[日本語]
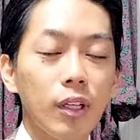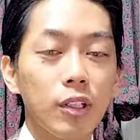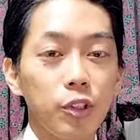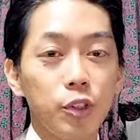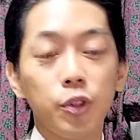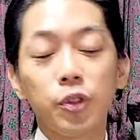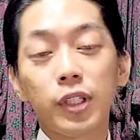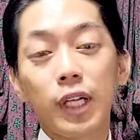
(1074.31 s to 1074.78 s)

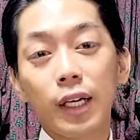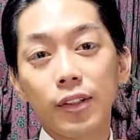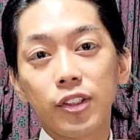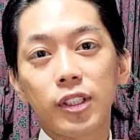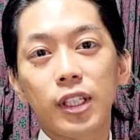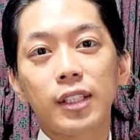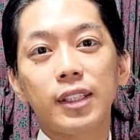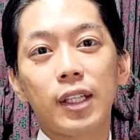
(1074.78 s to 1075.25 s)
いう
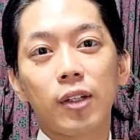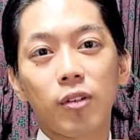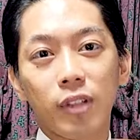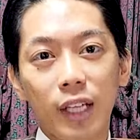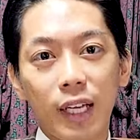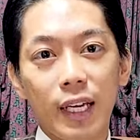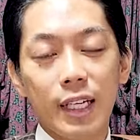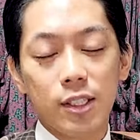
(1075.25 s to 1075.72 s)
感じだった
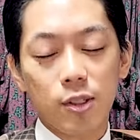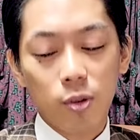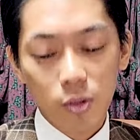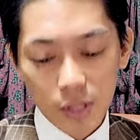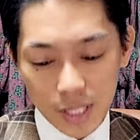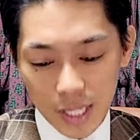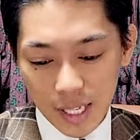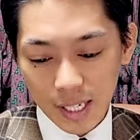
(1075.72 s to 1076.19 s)
ので、そ
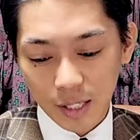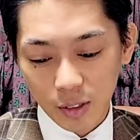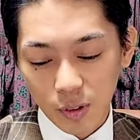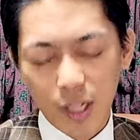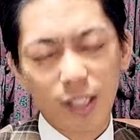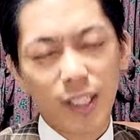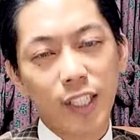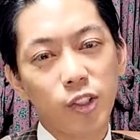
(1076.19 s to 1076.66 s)
の成果
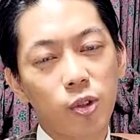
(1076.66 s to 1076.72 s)
とかね、